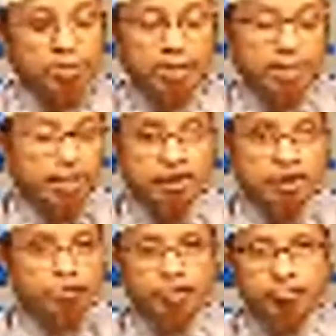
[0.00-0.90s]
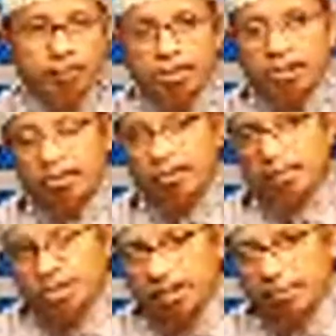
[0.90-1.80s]
একাধিকবার পড়ার
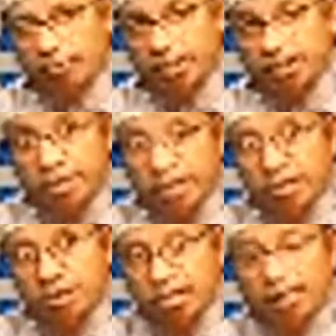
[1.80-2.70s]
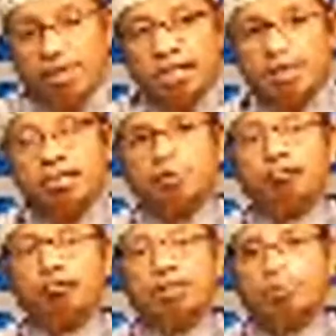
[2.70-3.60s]
এখানে রেওয়ায়ত নেই একাধিক
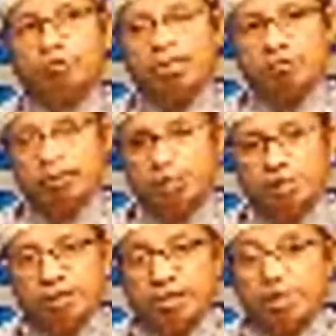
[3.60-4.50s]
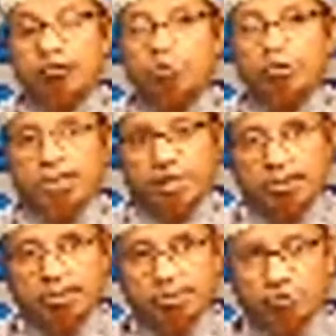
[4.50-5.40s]
পড়ার বর্ণনা রয়েছে তিন কুলের
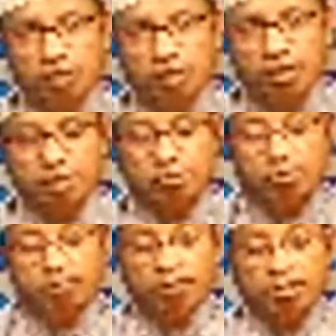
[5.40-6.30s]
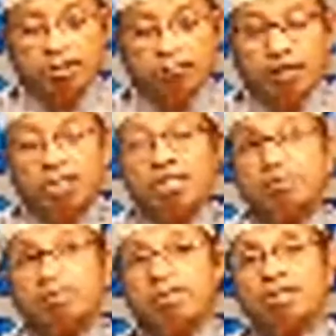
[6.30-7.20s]
ক্ষেত্রে সোরা একলা সোরায় ফালাক সোরায় নাস
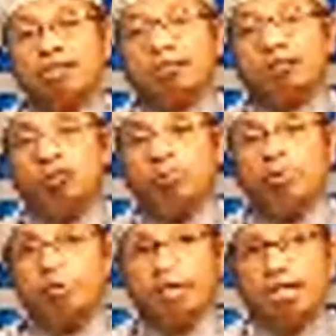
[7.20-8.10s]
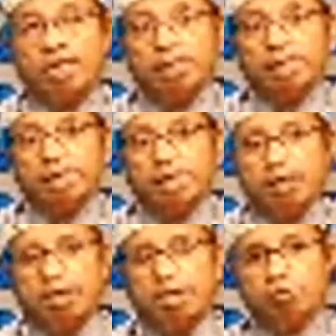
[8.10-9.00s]
ঘুমোবার আগে
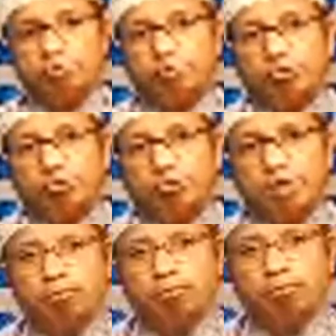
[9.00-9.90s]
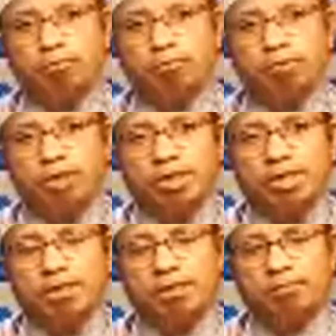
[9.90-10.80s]
এবং ফজরের পরে
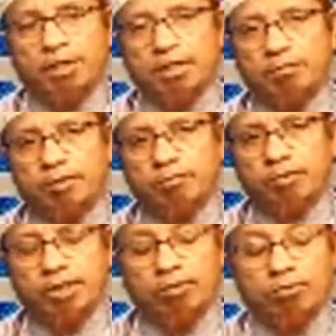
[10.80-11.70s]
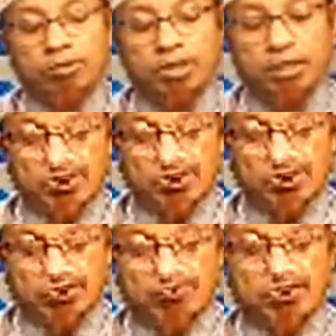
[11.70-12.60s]
মাগরিবের পরে এগুলো তিন তিনবার
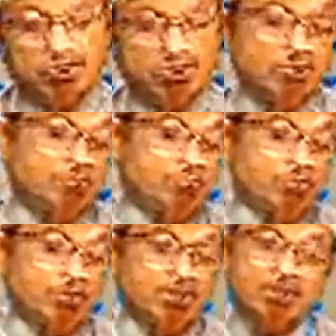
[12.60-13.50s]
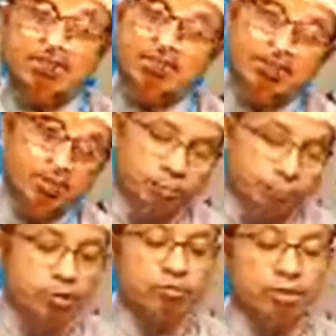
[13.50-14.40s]
করে পড়ার
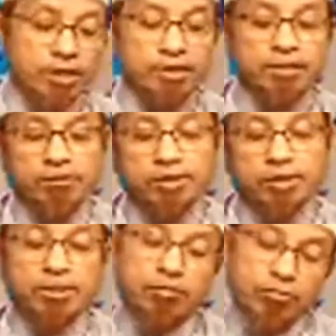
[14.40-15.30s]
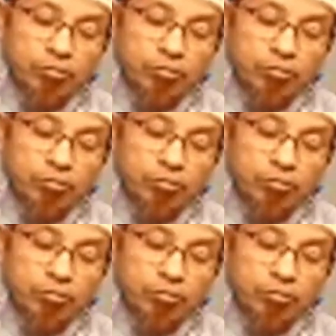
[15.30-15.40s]
স্পষ্ট হাদিস রয়েছে সেগুলো